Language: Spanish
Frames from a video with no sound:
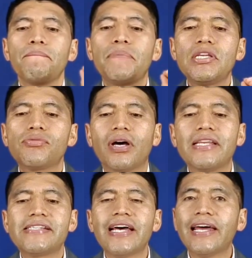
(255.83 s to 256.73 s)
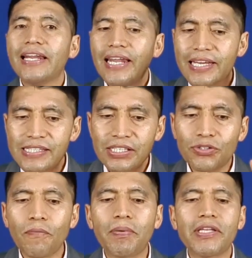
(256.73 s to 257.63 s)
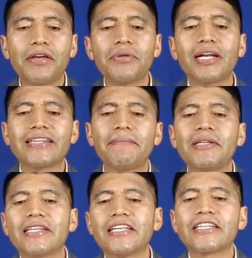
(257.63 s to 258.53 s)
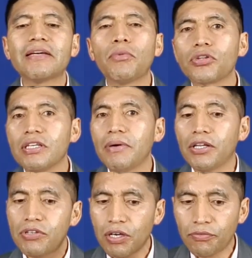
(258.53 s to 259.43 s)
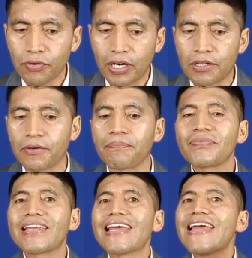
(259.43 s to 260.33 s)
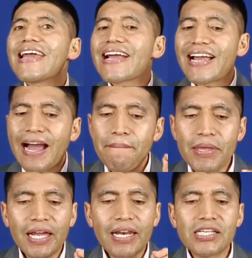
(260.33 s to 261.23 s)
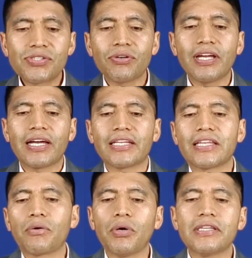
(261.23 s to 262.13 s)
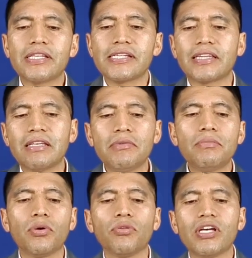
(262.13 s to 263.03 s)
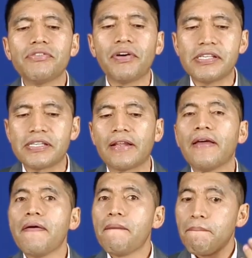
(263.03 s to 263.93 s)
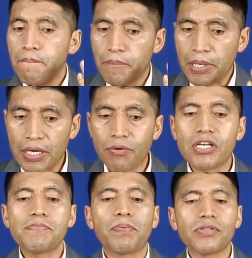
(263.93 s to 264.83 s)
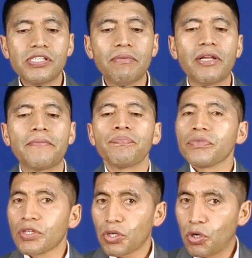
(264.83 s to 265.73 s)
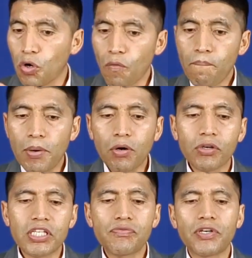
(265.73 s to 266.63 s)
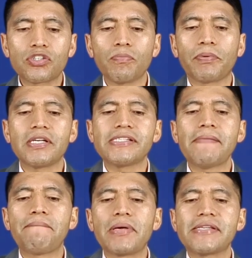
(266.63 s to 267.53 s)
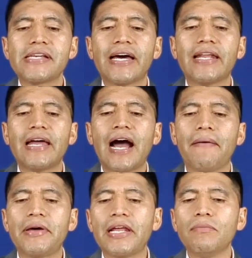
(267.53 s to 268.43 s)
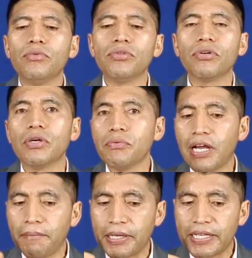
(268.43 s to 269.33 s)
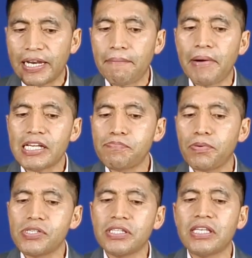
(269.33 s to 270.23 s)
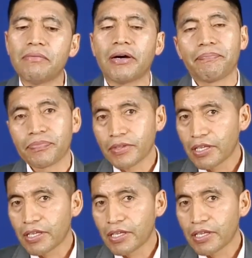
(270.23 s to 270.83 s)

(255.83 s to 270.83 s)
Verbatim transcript: Visualizar el éxito puede ayudarte a mantenerte motivado y enfocado. Cambiar la historia que te cuentas a ti mismo no es fácil, pero es posible. Con un poco de esfuerzo puedes empezar a ver el mundo de una manera más positiva